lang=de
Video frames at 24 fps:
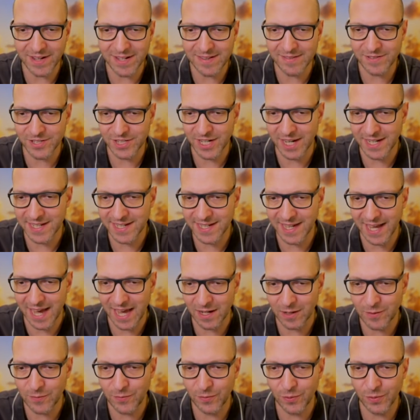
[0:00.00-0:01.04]
weil es wahrscheinlich
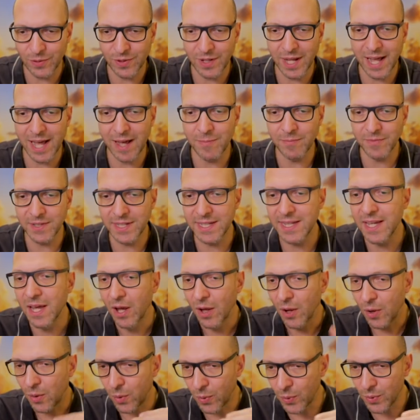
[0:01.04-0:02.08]
keine gefunden haben, die
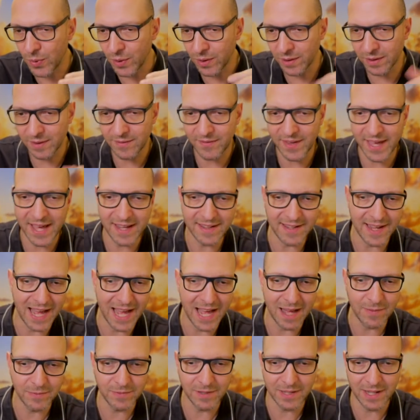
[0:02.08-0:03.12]
höhere Werte
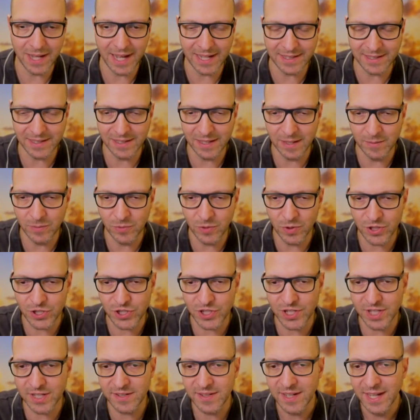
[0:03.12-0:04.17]
haben, hatten im
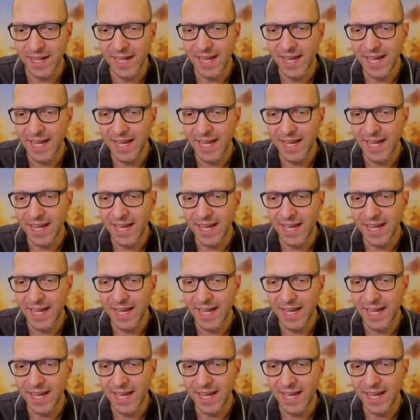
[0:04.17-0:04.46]
Durchschnitt.